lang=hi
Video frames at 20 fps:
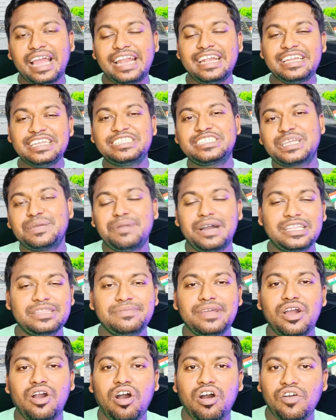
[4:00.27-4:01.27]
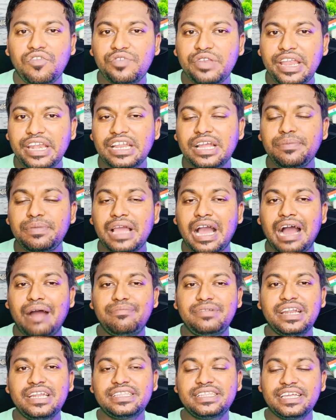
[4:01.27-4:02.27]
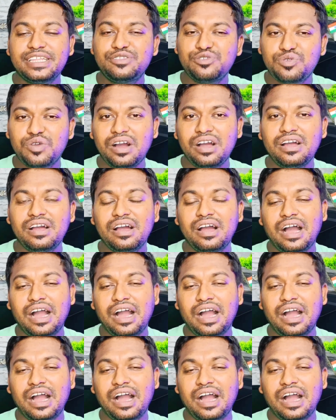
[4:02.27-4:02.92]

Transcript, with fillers: एंड इसके बाद मैं ऑफलाइन का भी अपडेट दे दूंगा